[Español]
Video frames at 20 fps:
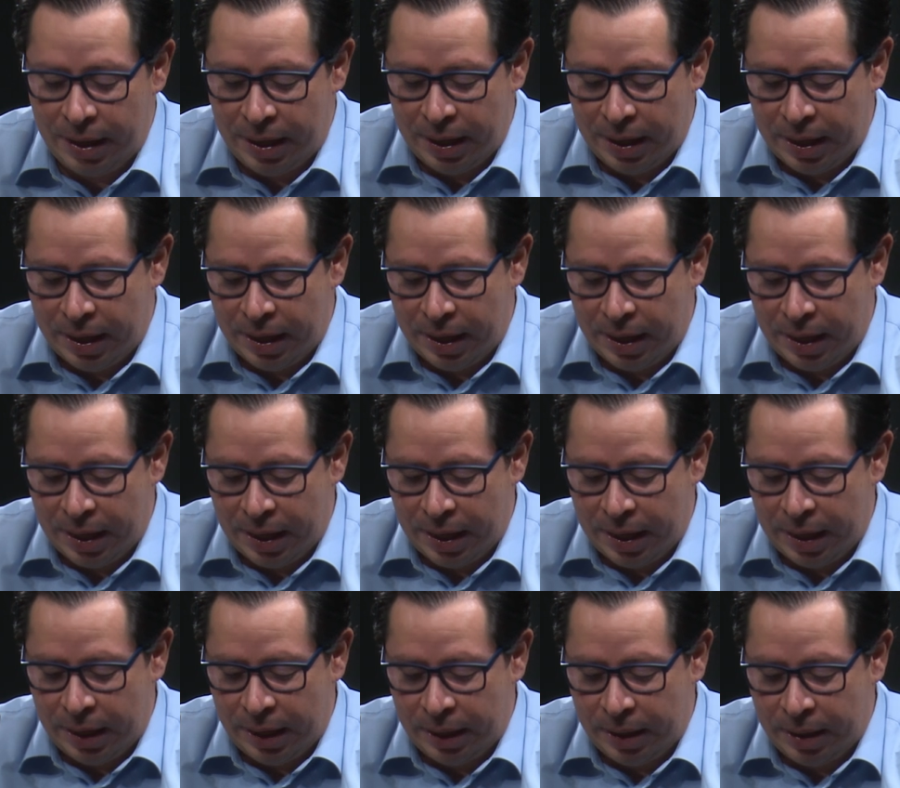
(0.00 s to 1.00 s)

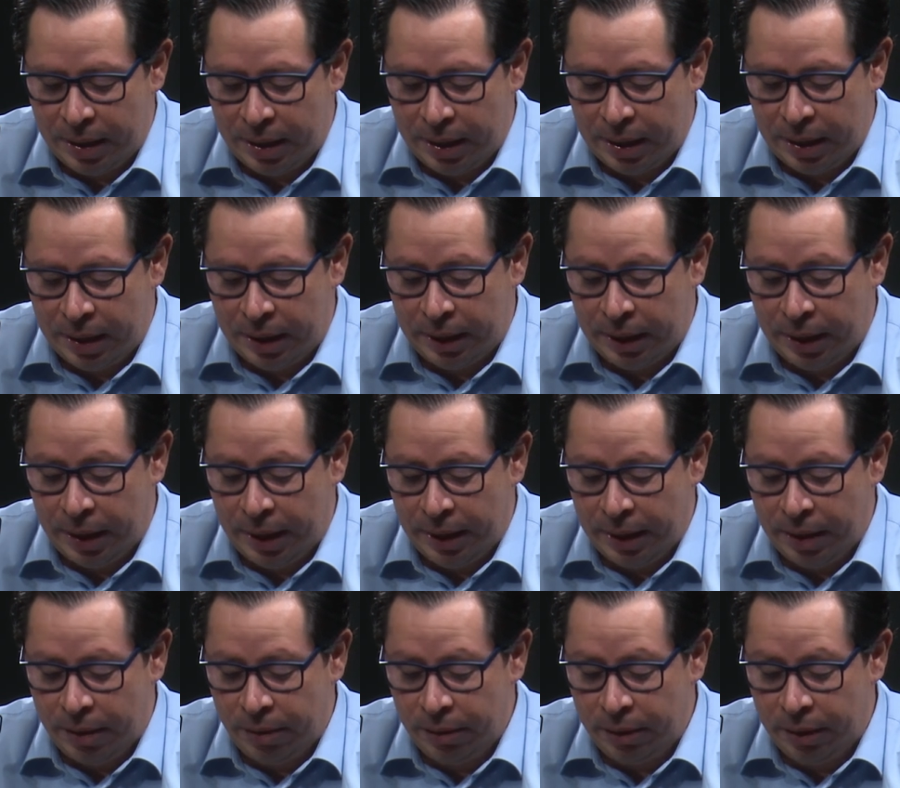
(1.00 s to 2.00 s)
a,
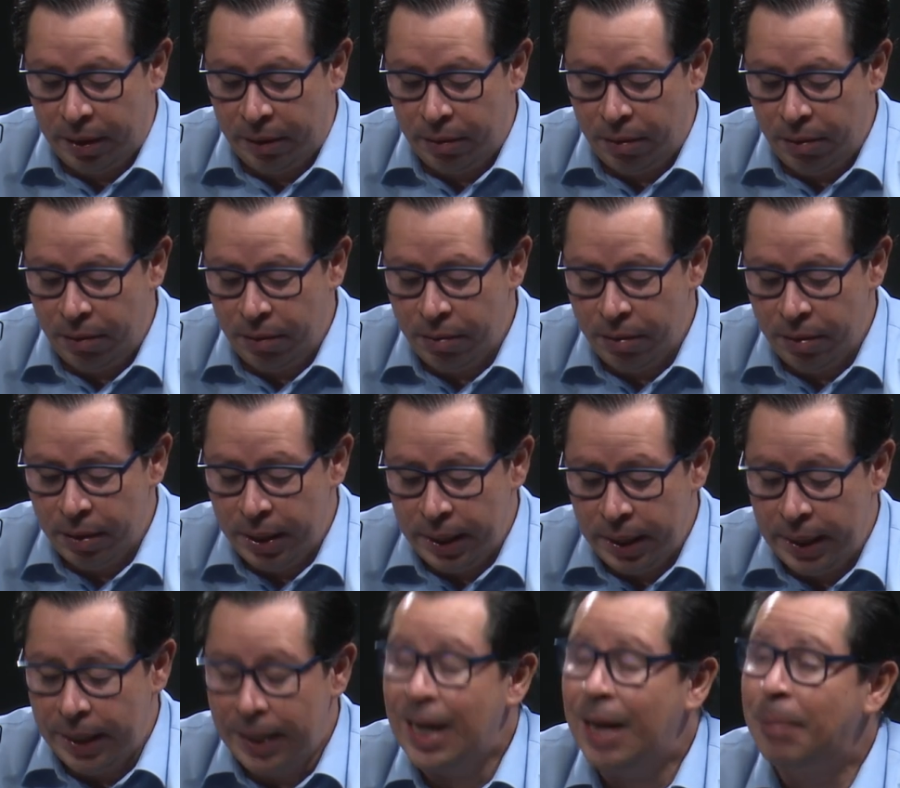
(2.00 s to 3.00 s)
ingeniero tecnólogo
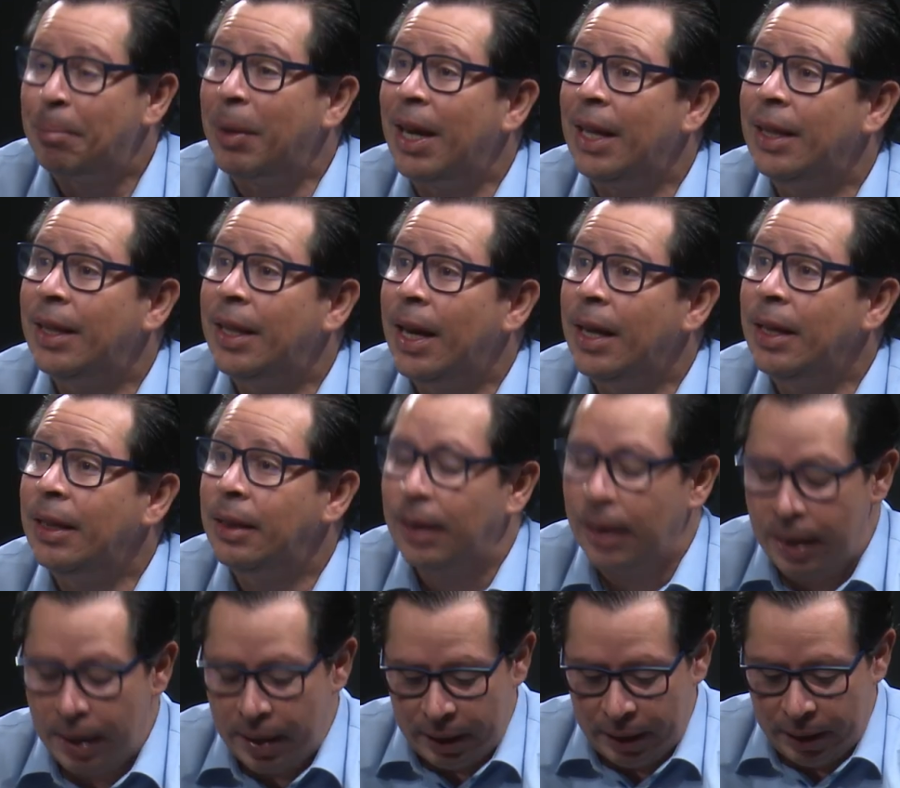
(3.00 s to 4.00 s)
y ya para el
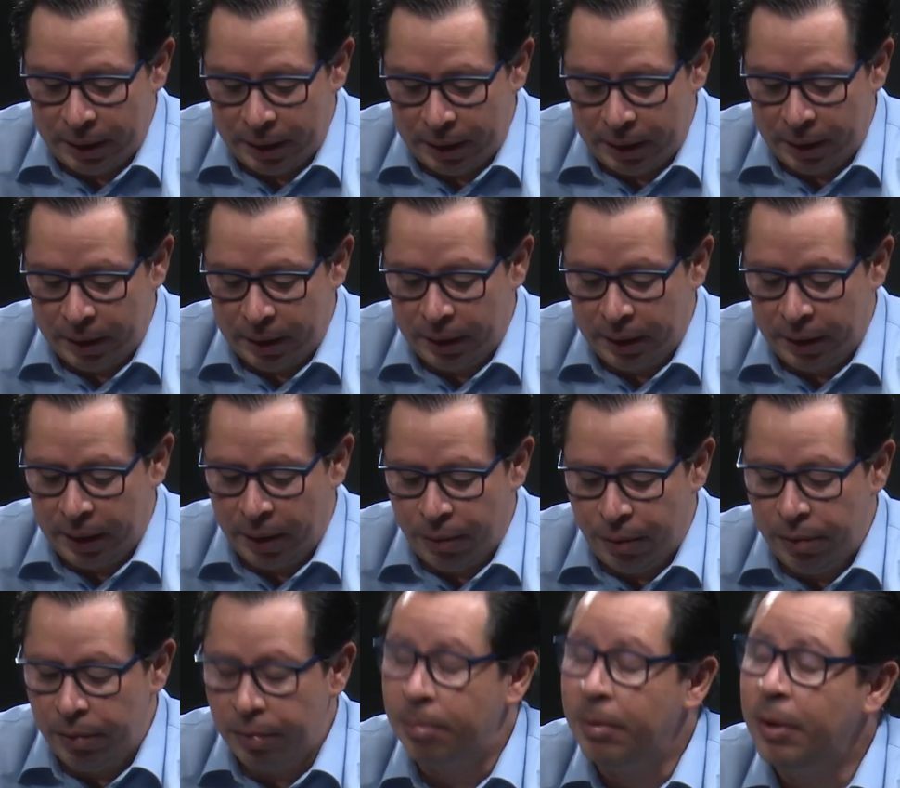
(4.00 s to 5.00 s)
30 de
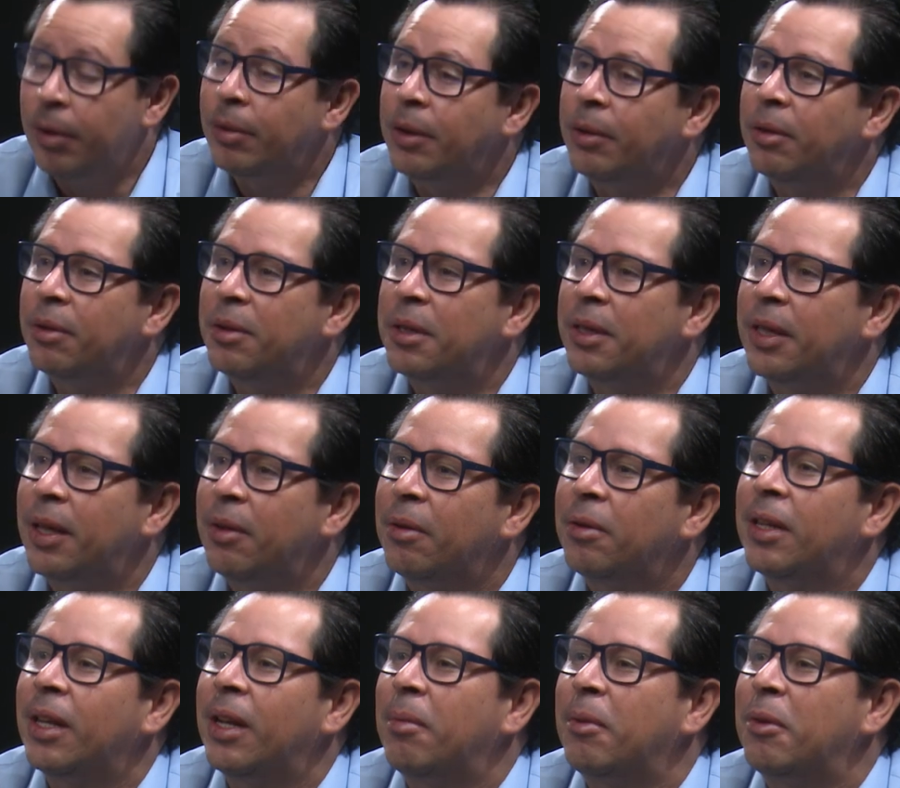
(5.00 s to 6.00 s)
julio de
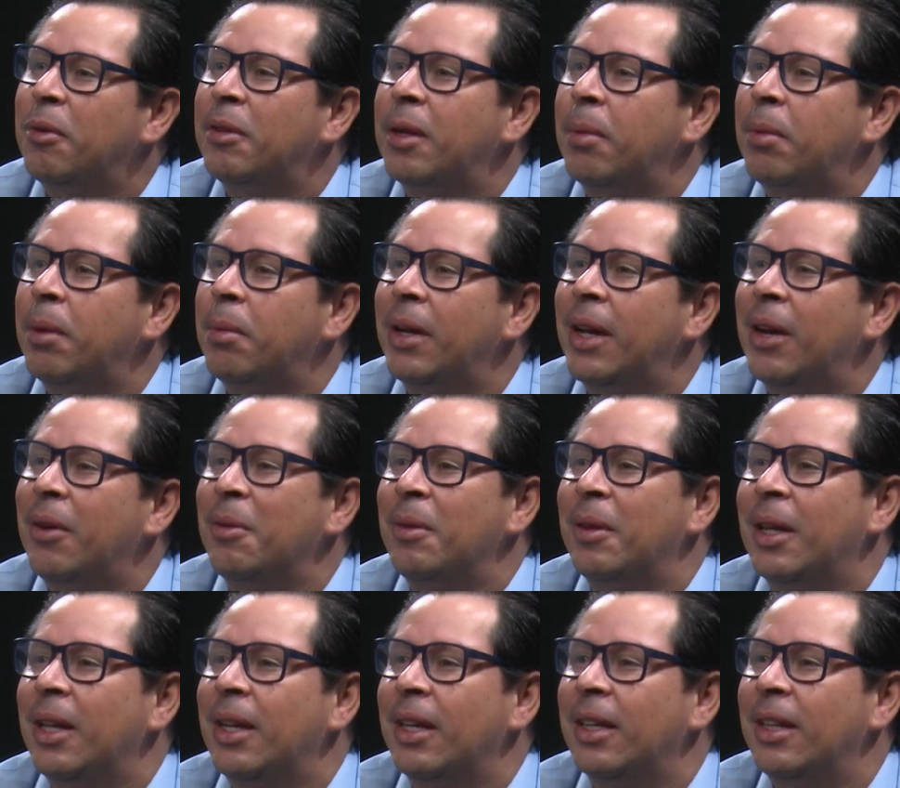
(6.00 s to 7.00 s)
1981 tenemos nuestra primera
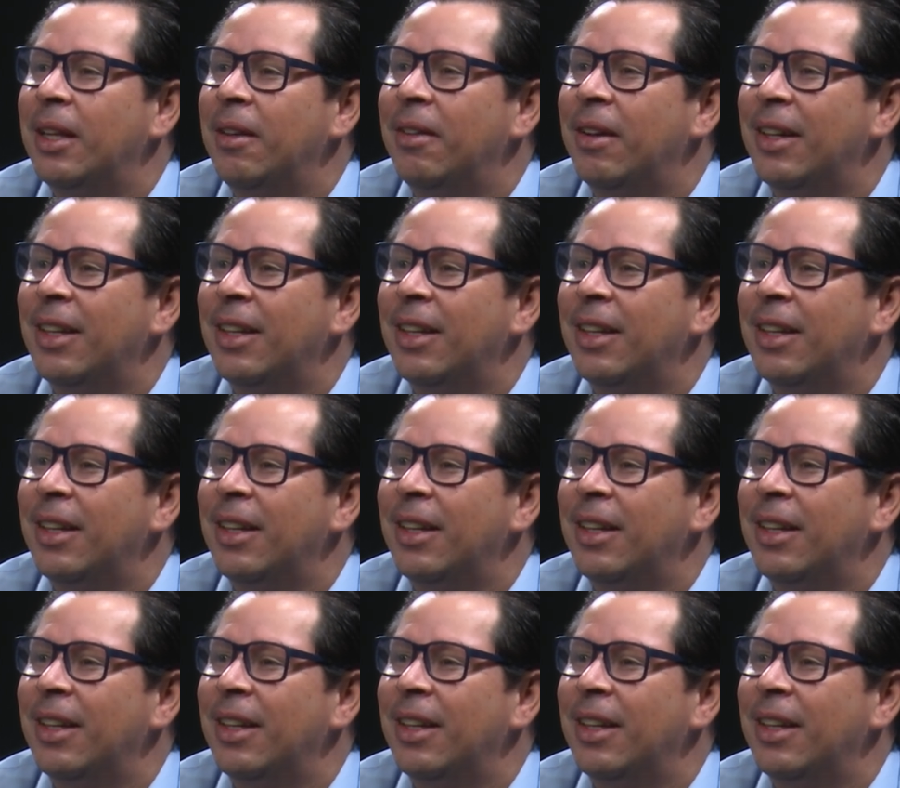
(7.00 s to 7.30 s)
junta directiva.